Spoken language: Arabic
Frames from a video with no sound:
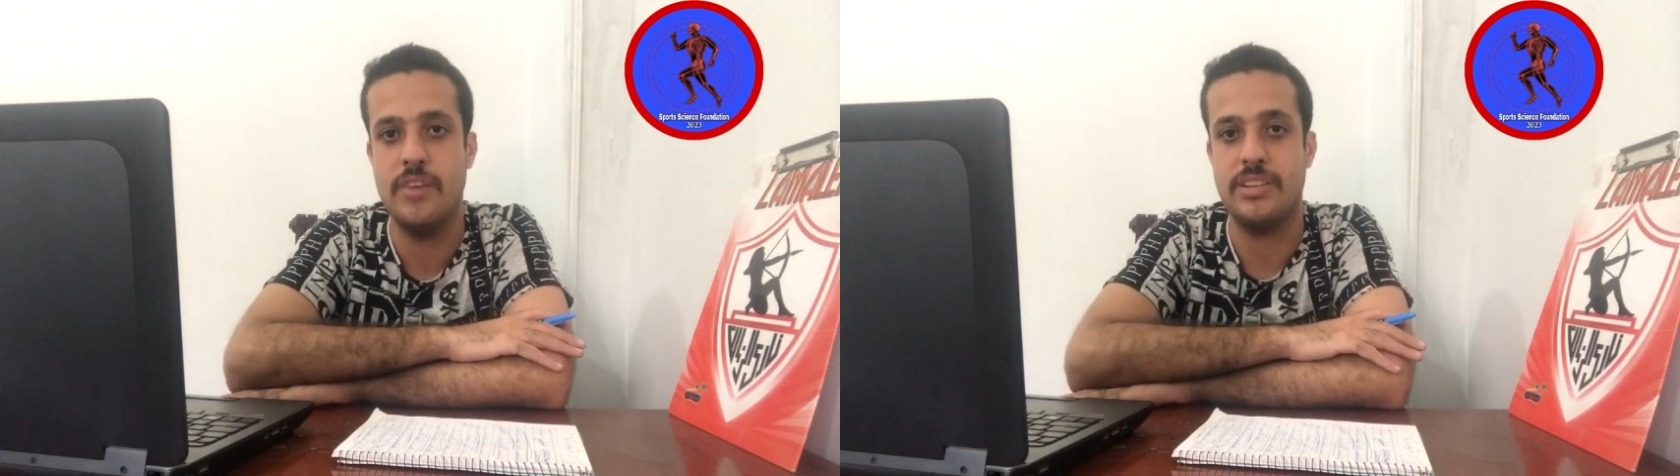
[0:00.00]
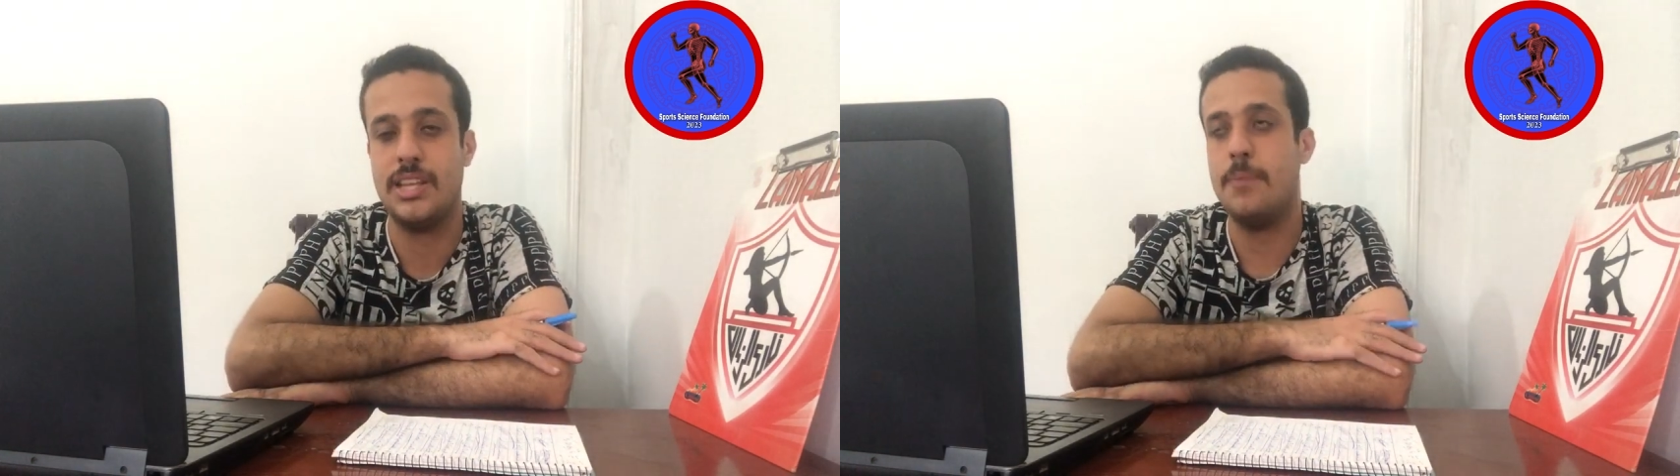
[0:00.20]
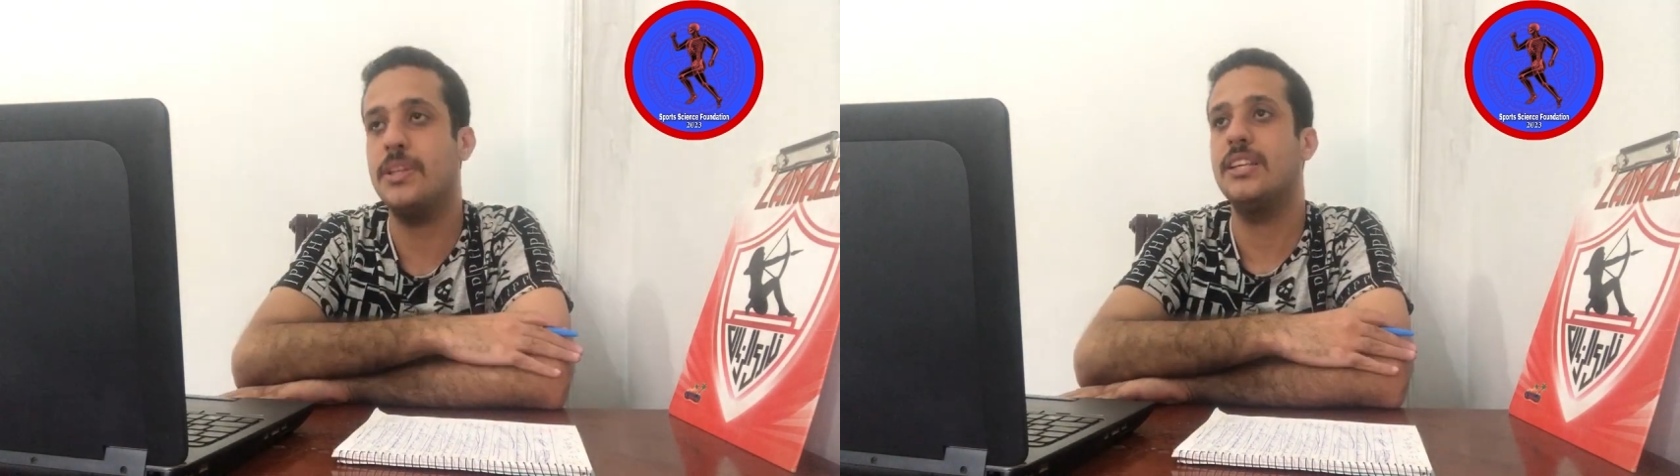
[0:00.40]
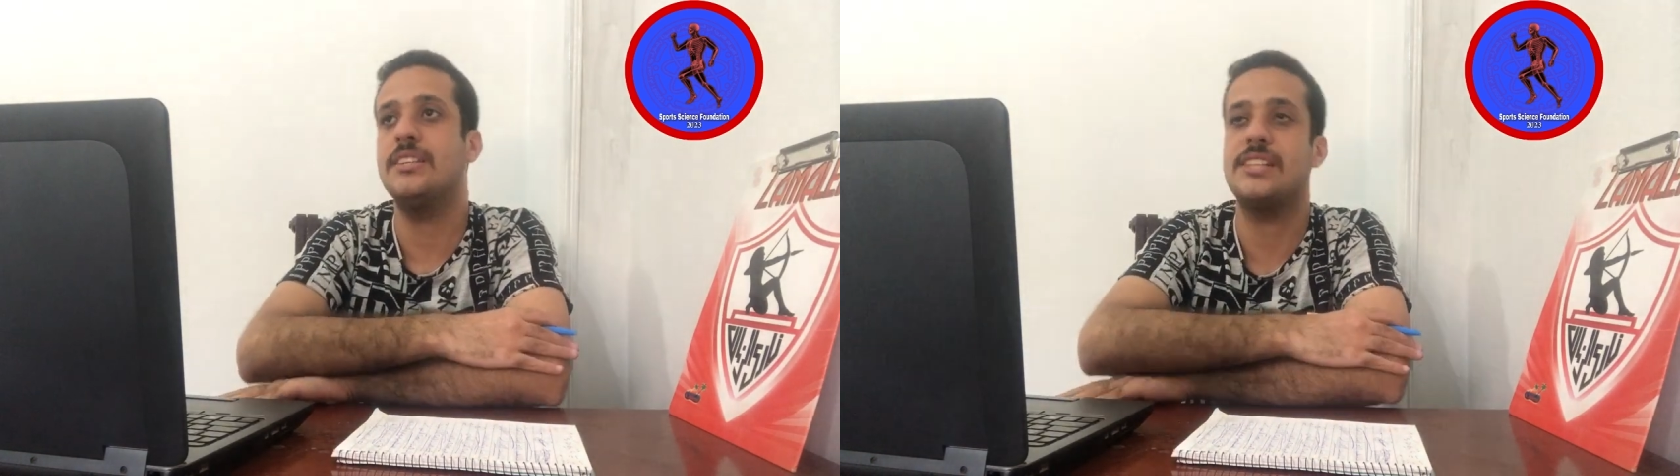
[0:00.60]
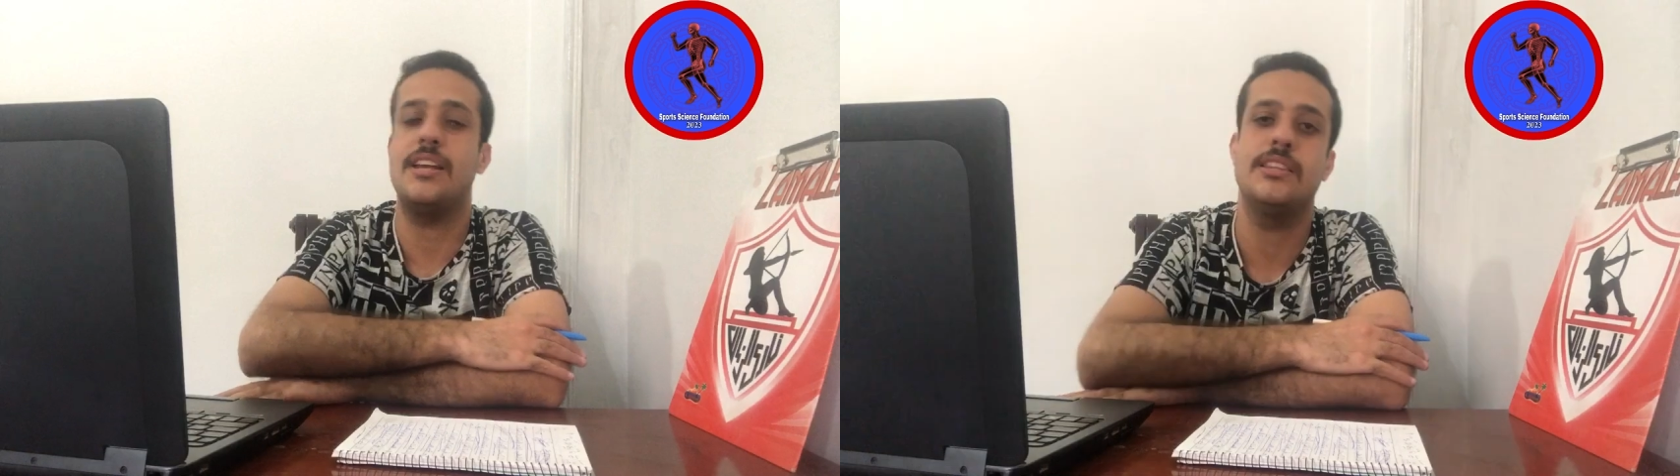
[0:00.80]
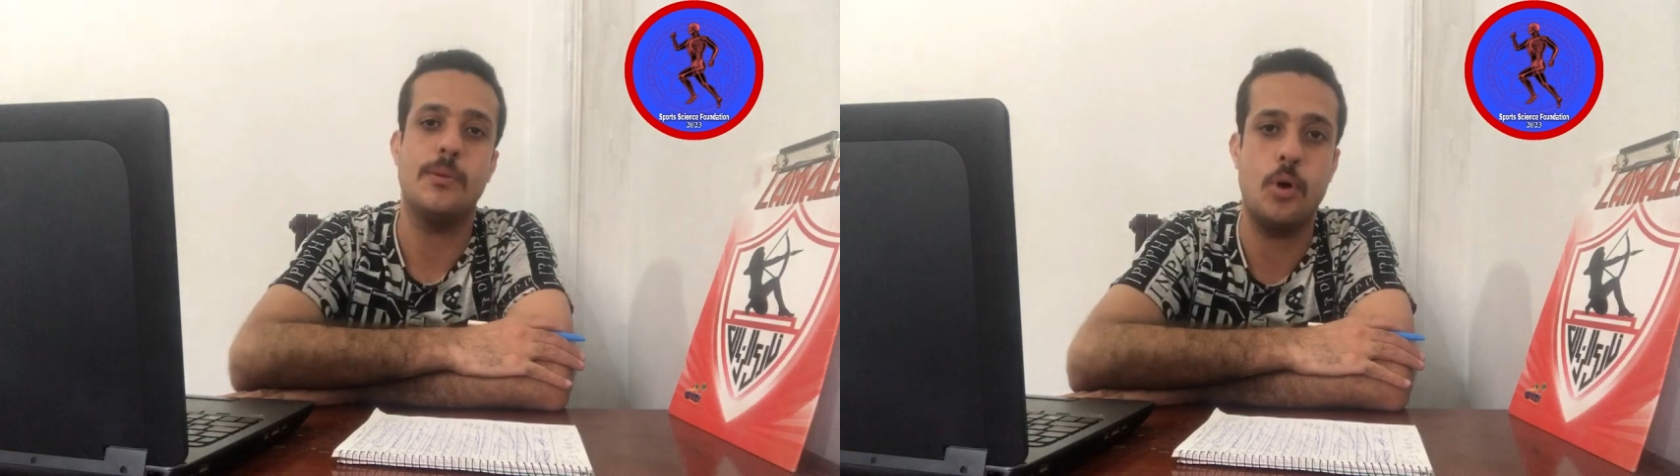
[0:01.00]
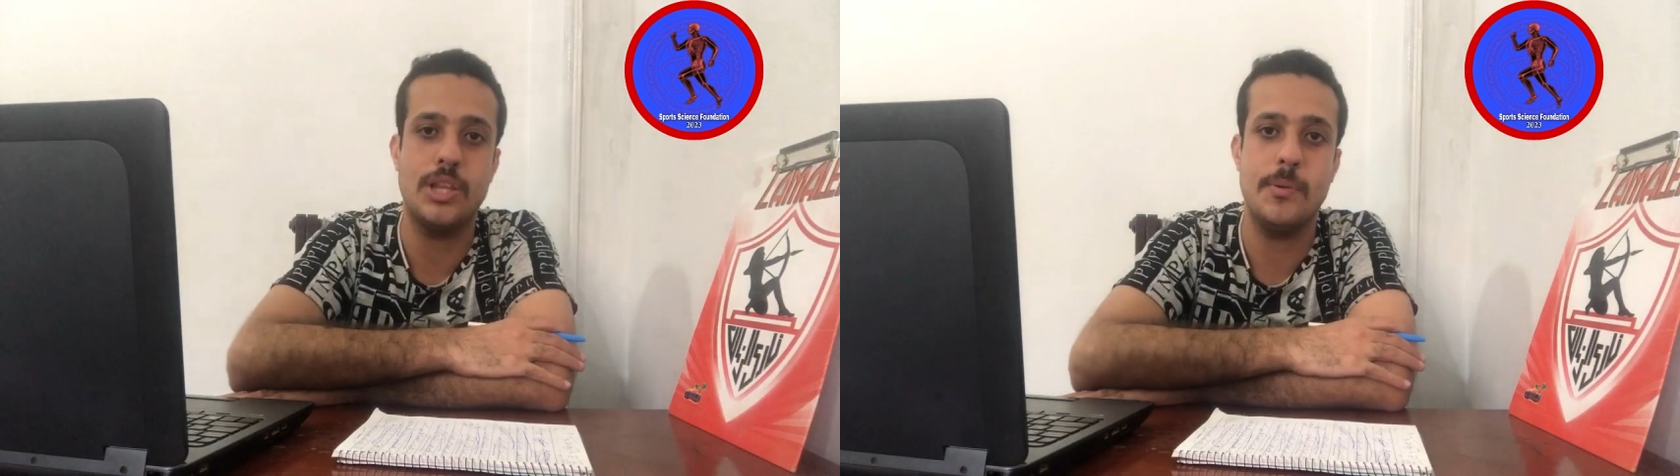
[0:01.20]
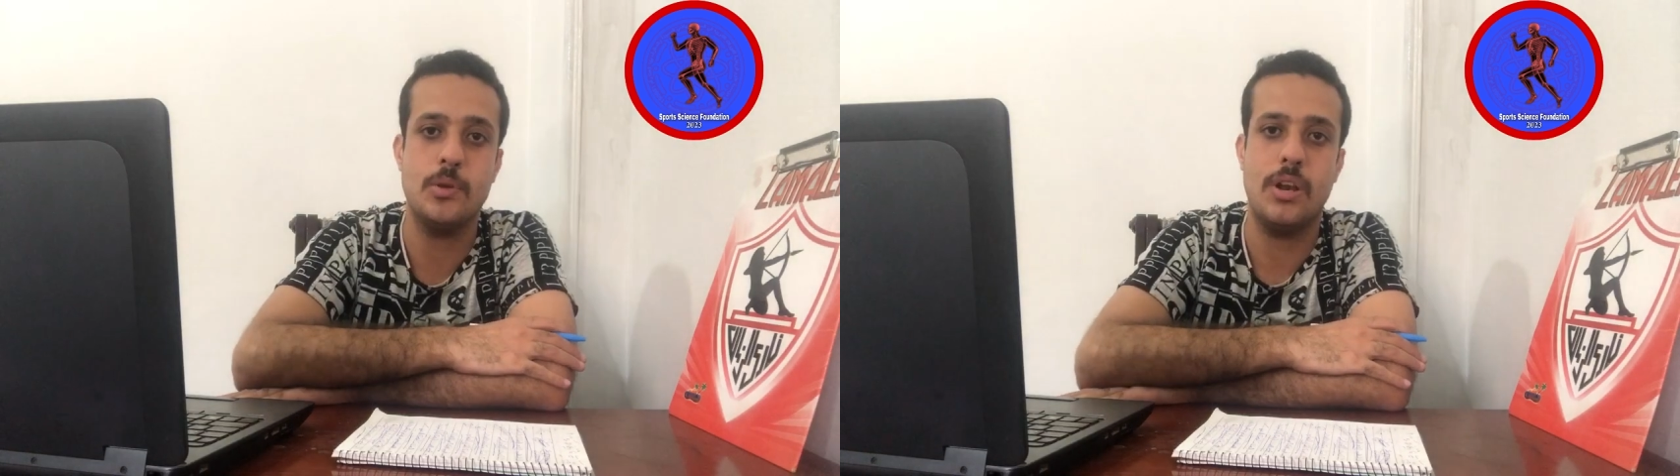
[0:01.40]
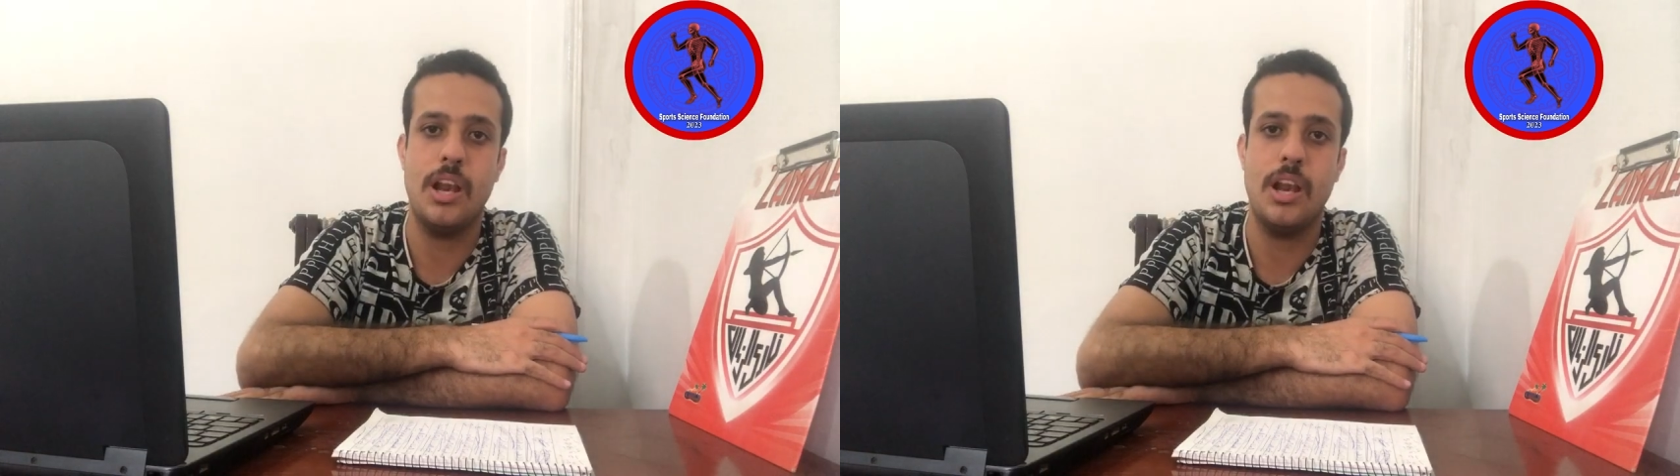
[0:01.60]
فانت لما تيجي تسال انت معتمد ولا